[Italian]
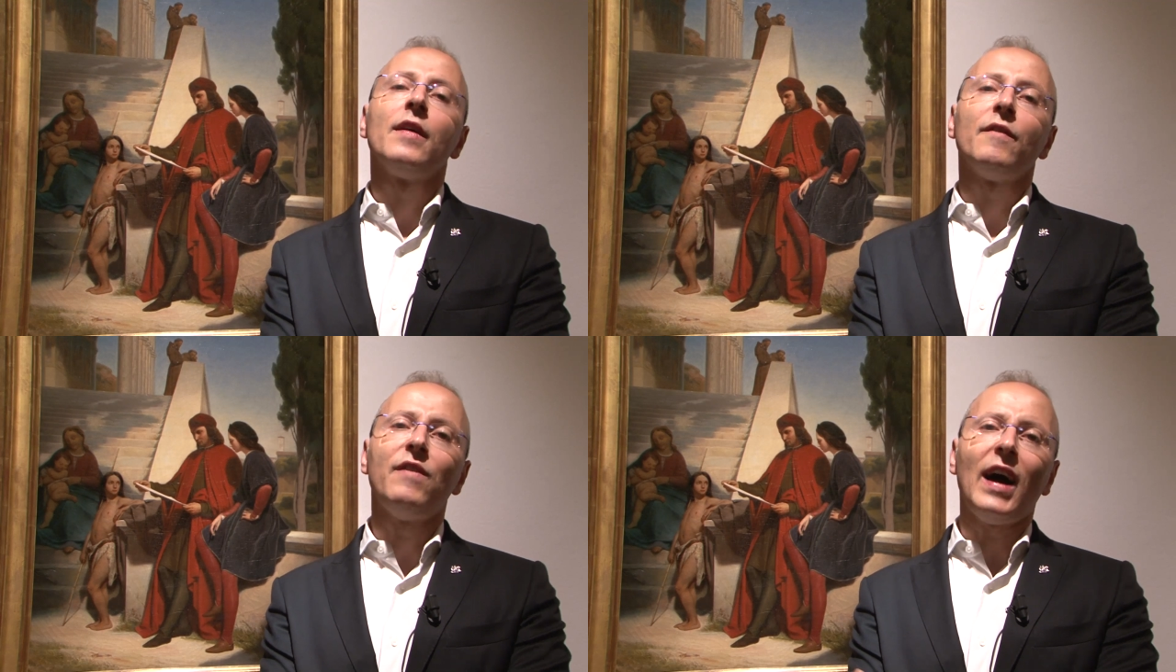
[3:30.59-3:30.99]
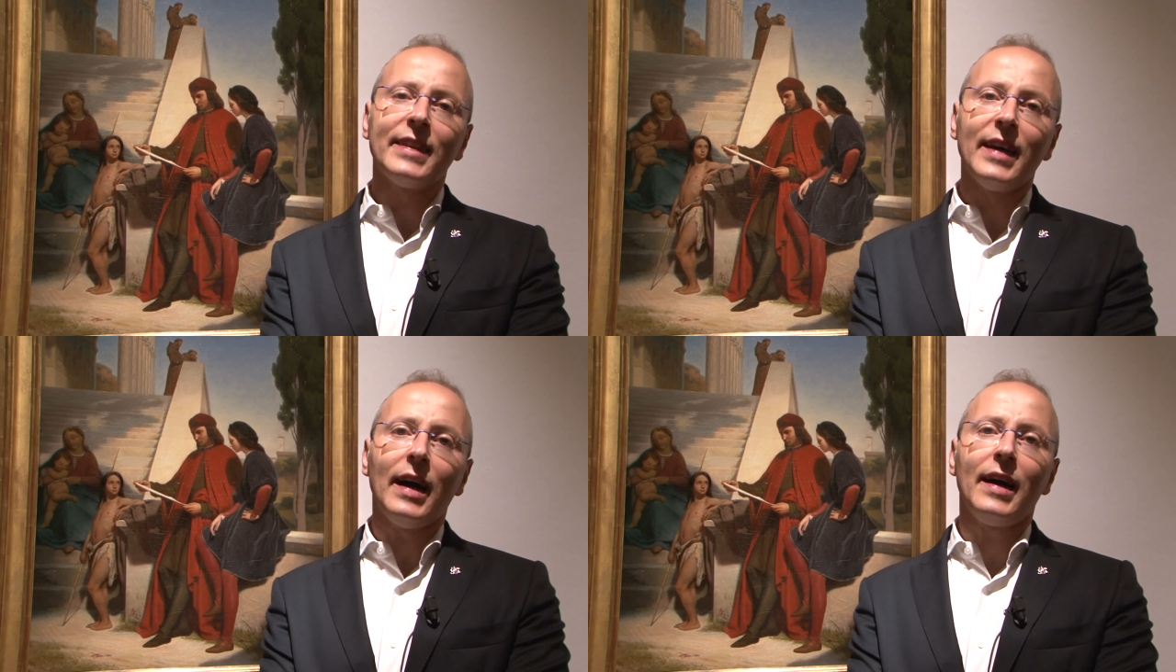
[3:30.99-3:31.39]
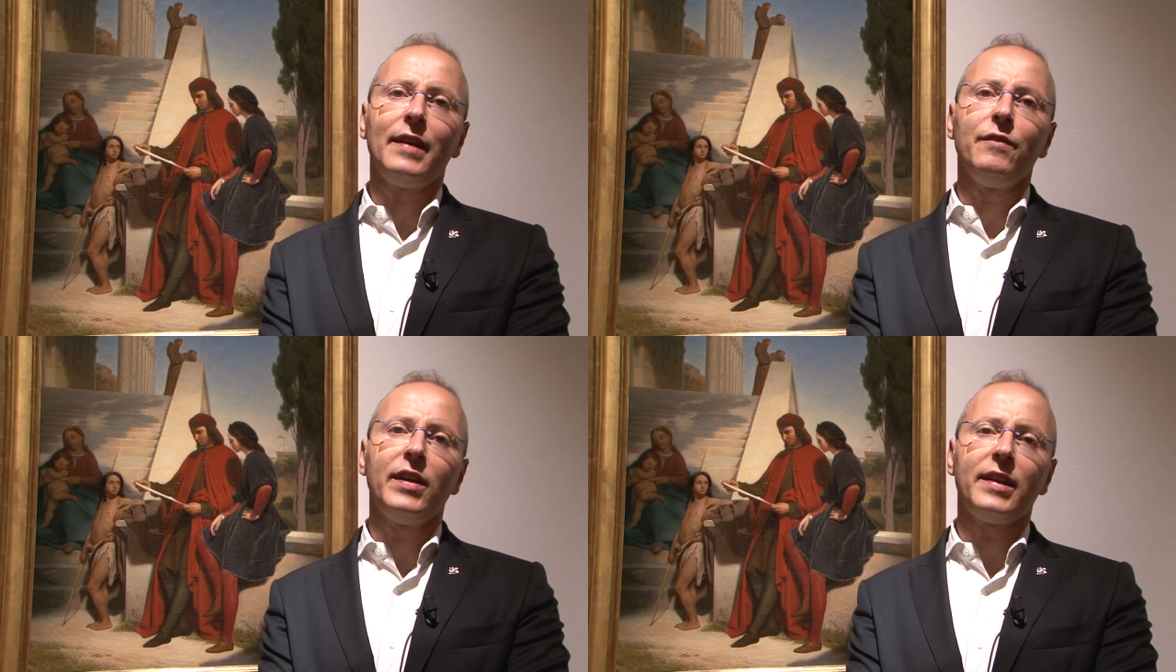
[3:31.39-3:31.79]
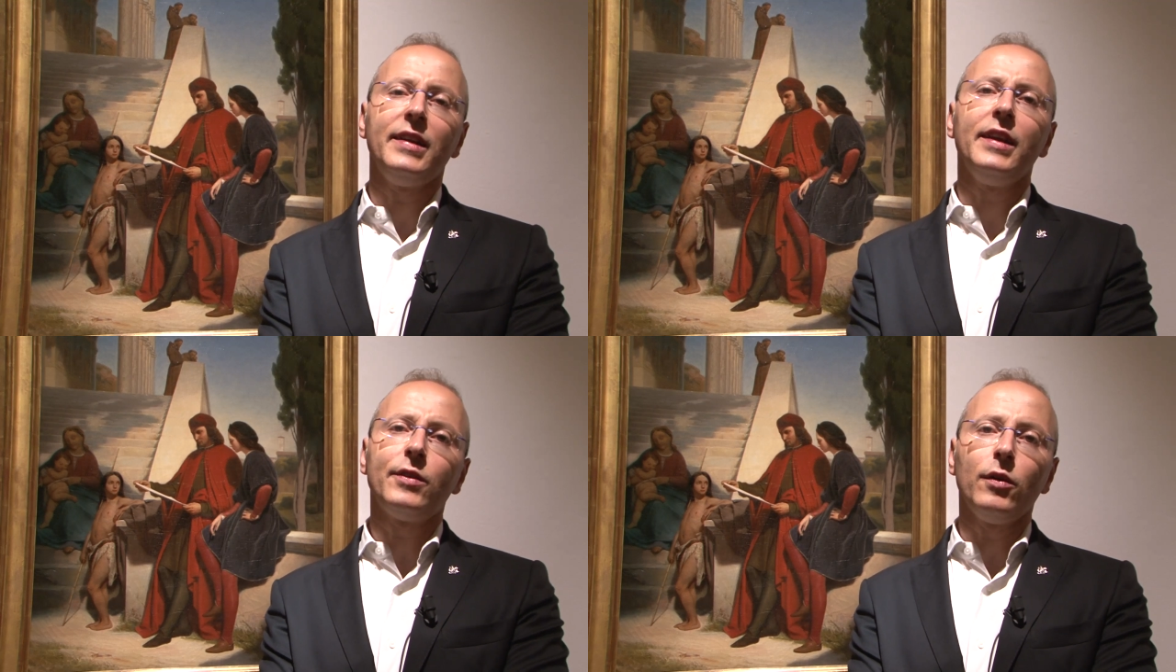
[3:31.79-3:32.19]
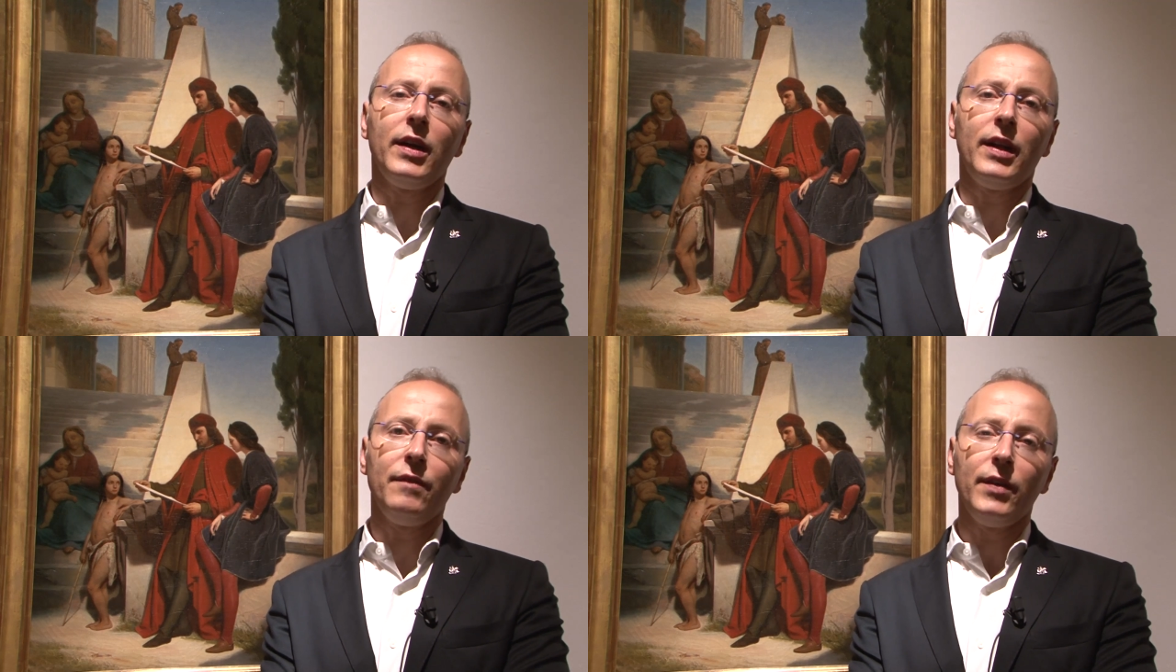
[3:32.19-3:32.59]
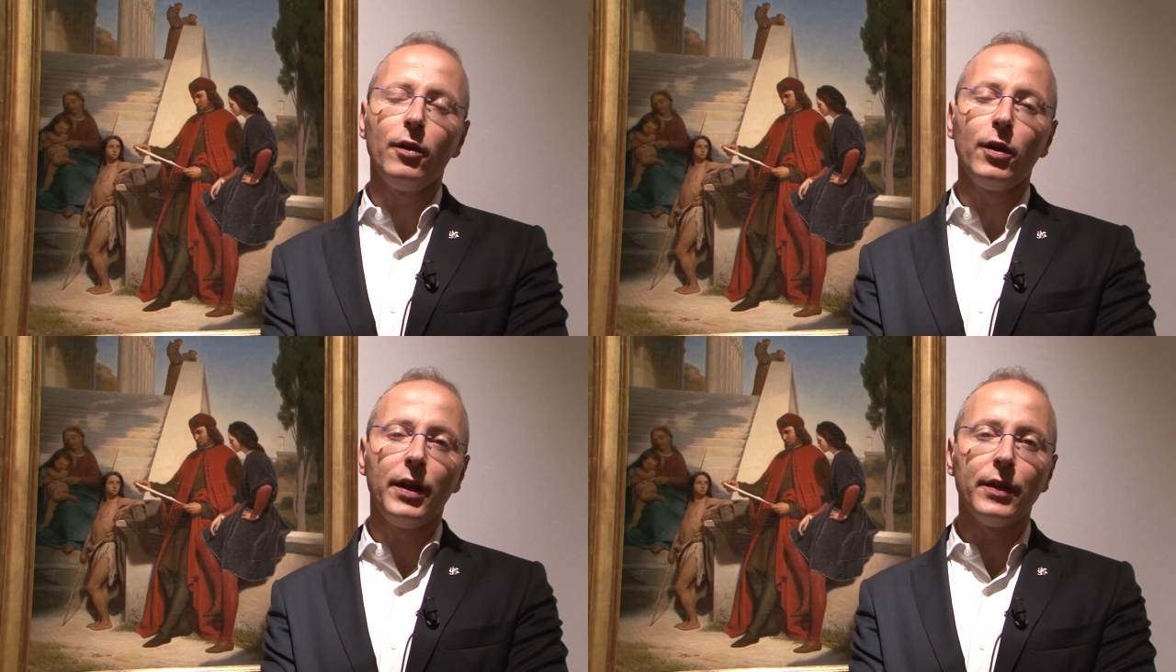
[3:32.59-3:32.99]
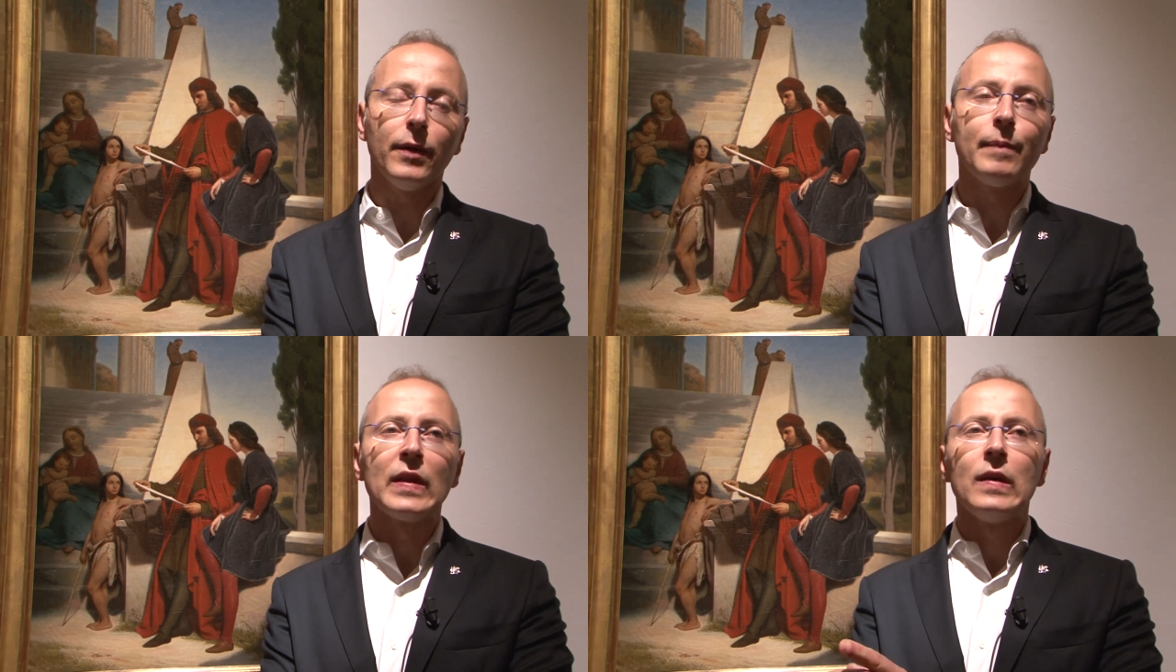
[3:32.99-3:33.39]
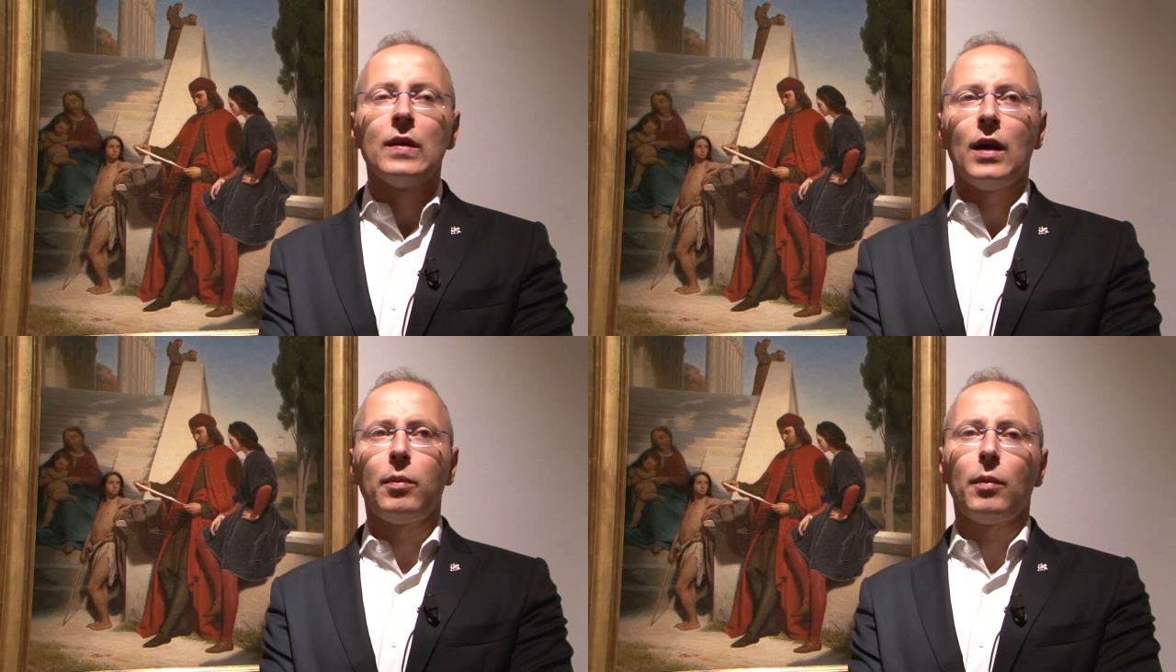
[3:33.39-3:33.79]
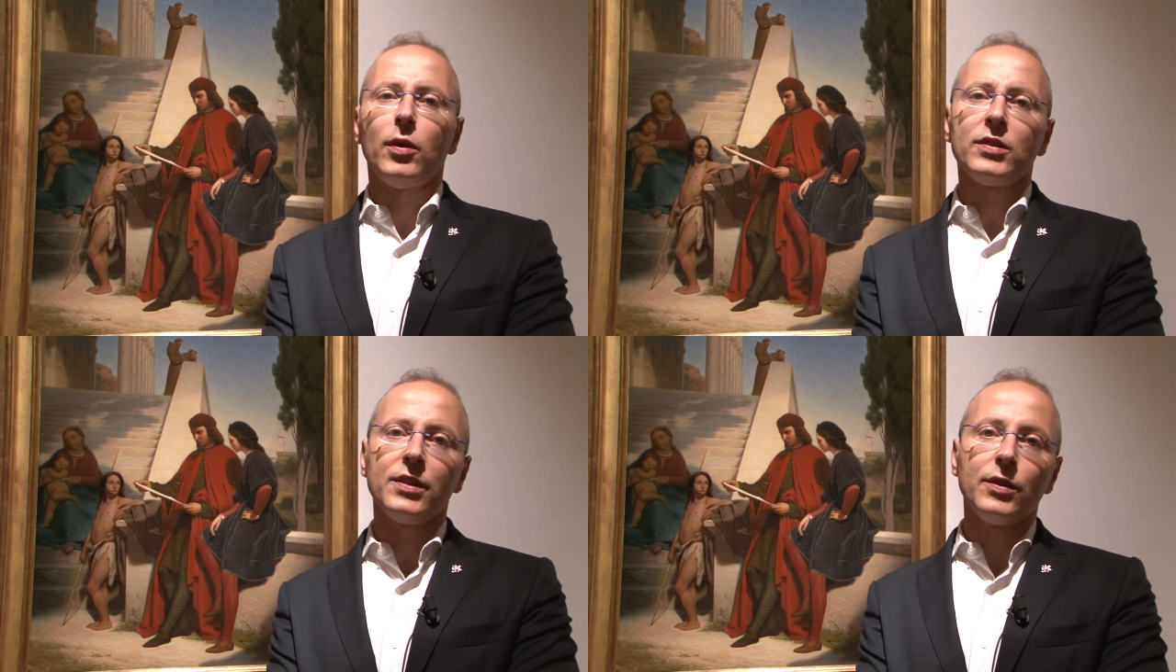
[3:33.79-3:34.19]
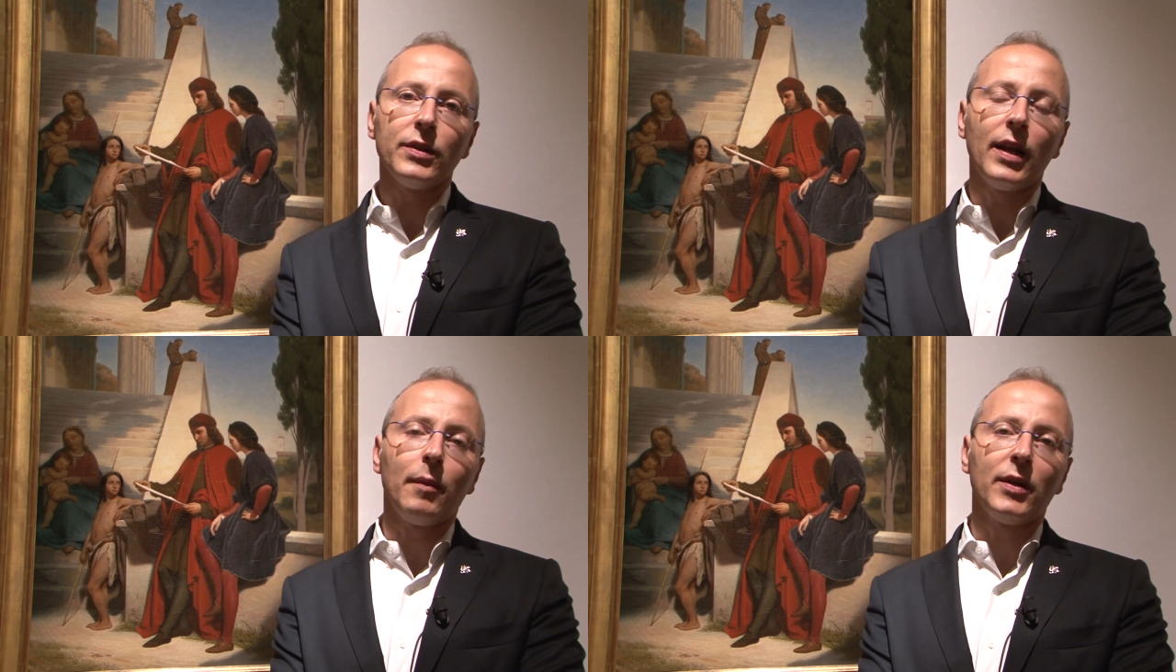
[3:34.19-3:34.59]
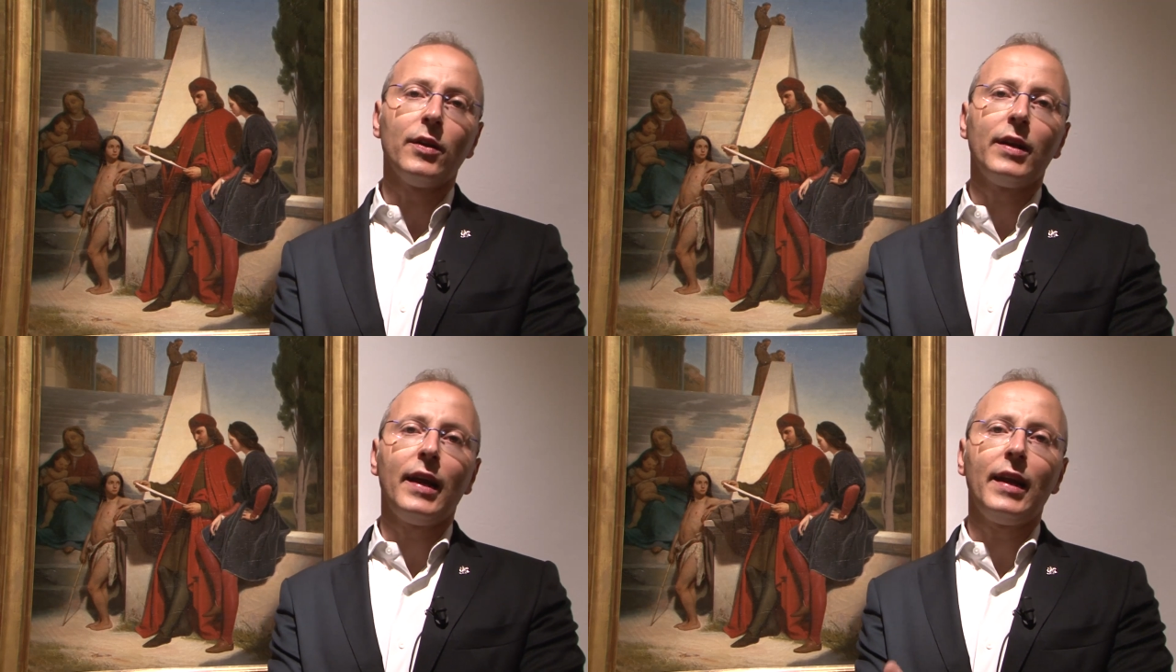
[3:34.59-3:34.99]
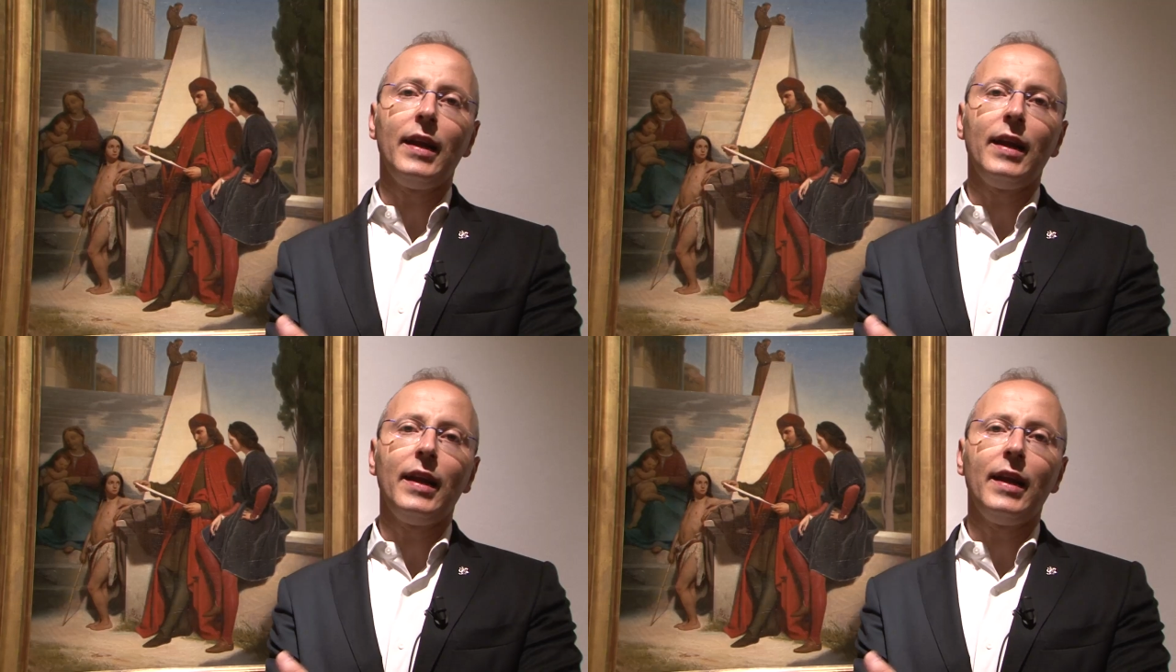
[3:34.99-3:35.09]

vada rinverdito e rinvigorito. A proposito della Madonna del